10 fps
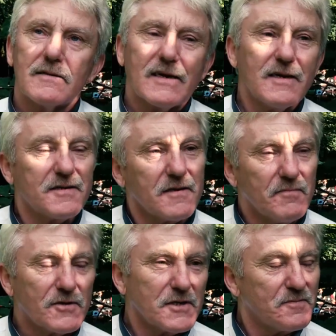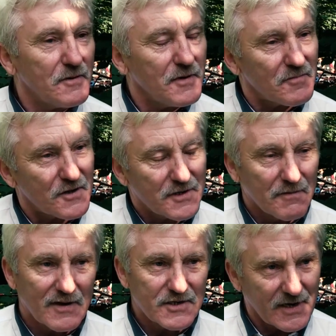takie może spełniłem
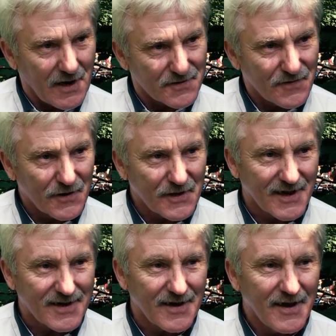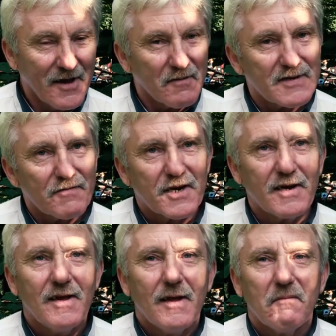troszkę marzenia swoje takie.
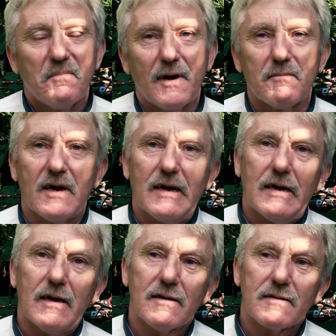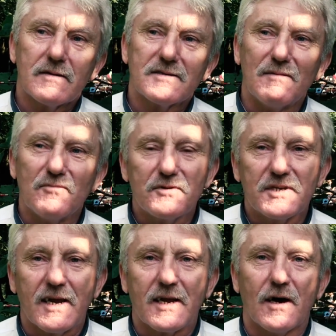Zawsze byłem e, za
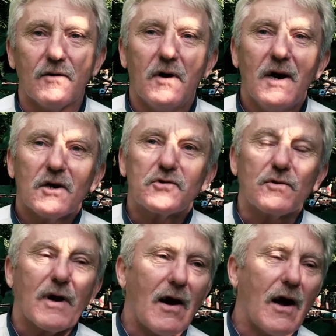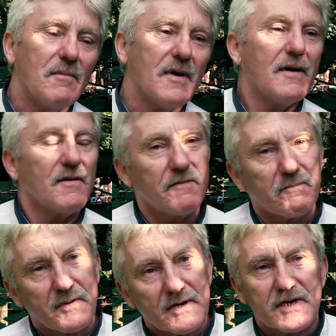muzyką, szukałem e,
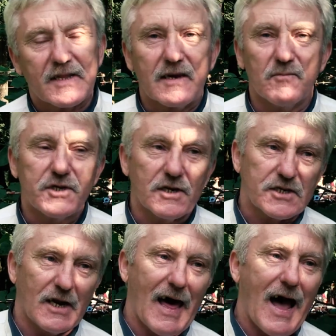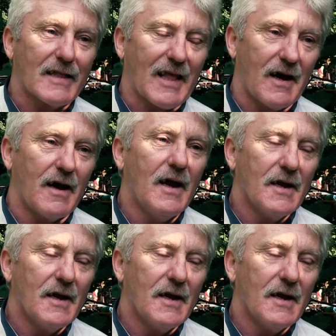pierwsze takie młodzieńcze lata,